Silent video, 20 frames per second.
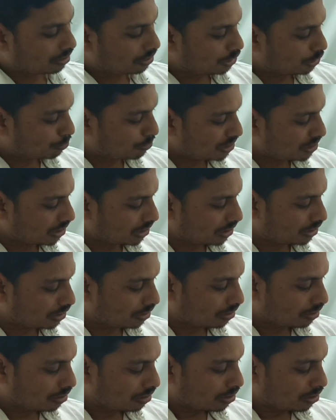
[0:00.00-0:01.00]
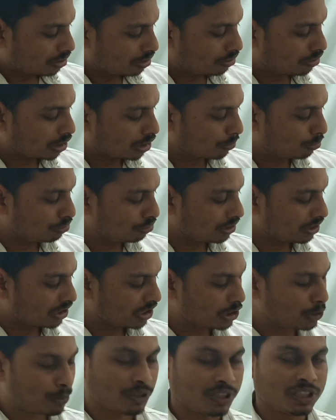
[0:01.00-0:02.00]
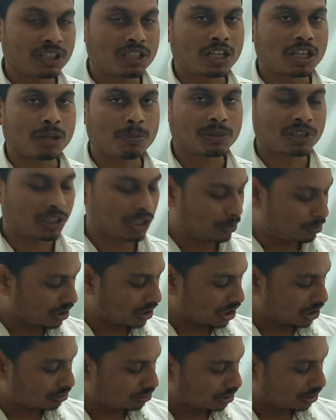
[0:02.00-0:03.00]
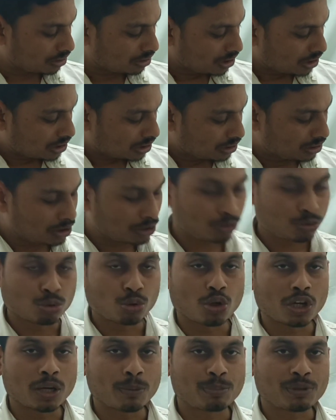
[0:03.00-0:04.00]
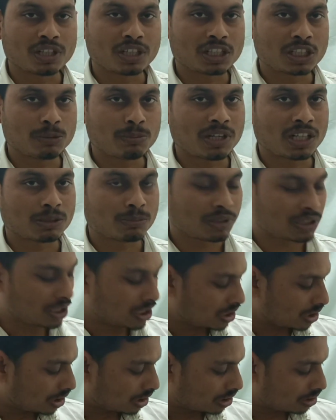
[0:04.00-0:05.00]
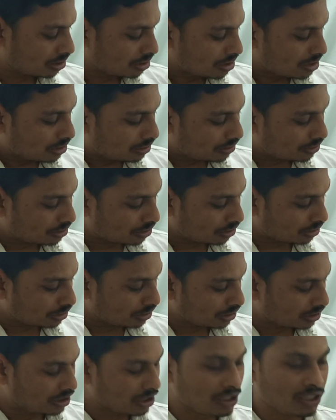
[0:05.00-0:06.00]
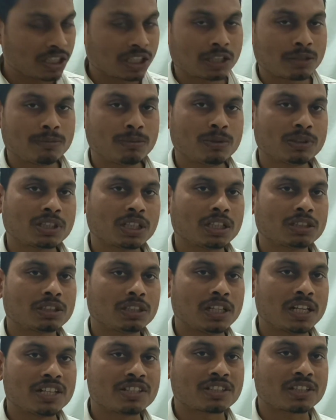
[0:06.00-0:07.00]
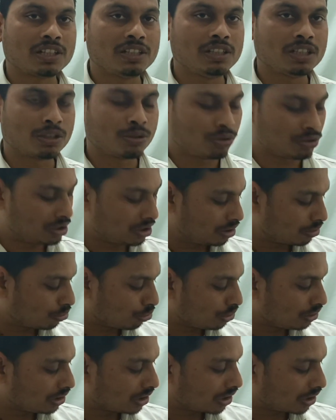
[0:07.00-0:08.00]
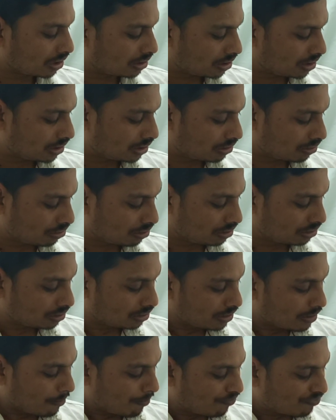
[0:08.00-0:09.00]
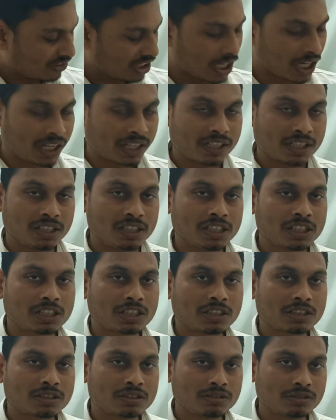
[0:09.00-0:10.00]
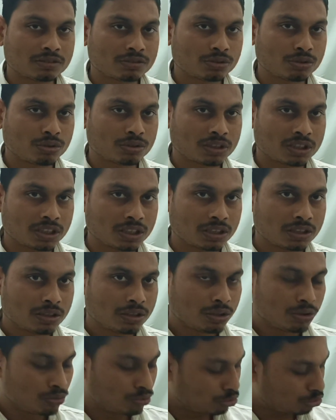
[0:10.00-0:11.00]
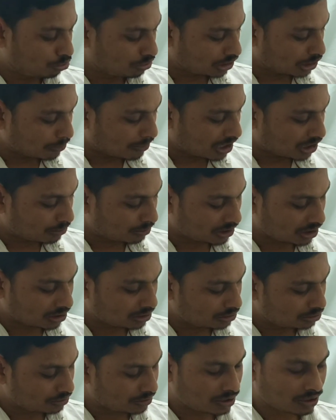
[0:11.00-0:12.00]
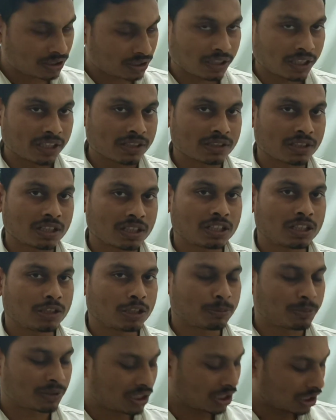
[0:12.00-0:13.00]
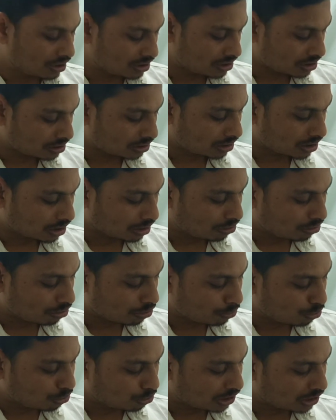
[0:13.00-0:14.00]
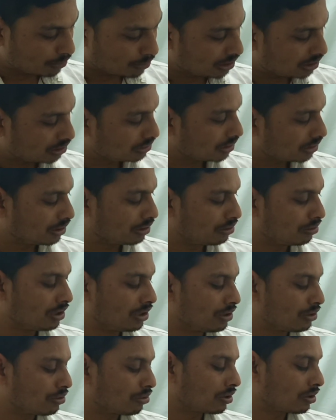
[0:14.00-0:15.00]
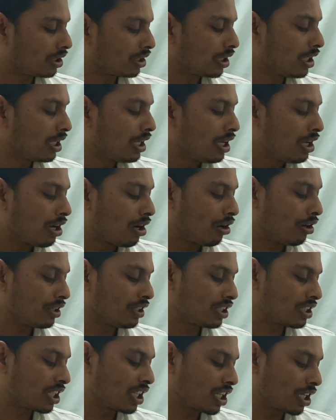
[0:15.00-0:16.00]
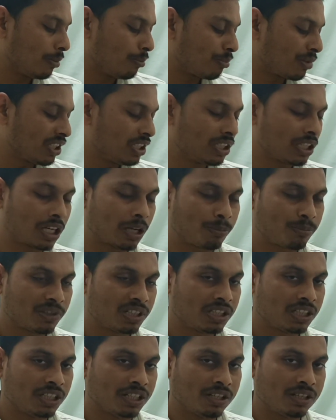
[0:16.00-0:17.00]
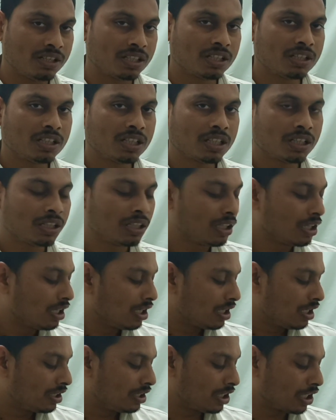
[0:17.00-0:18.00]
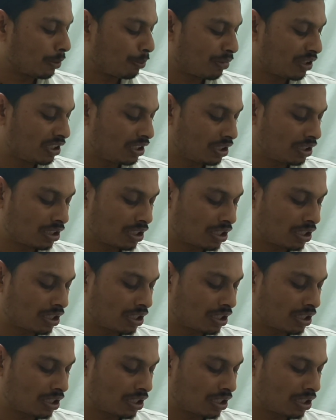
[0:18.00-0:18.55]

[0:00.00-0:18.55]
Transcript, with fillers: इसमें देखिए डबल एस्फेडिक का मतलब क्या होता है ये दो हैप्टिक की बात बता रहा है जैसे कि क्लियर की बोलता है तो लेंस क्लियर होते हैं कोई दिक्कत नहीं कहीं एक्रेलिक जो होते हैं उनके बारे में बता दें जैसे लेंस लगने का पता नहीं चलता है और फोल्डेबल यही लेंस होते हैं और इसकी कंपनी अपनी इंडियन है ये अपेडिट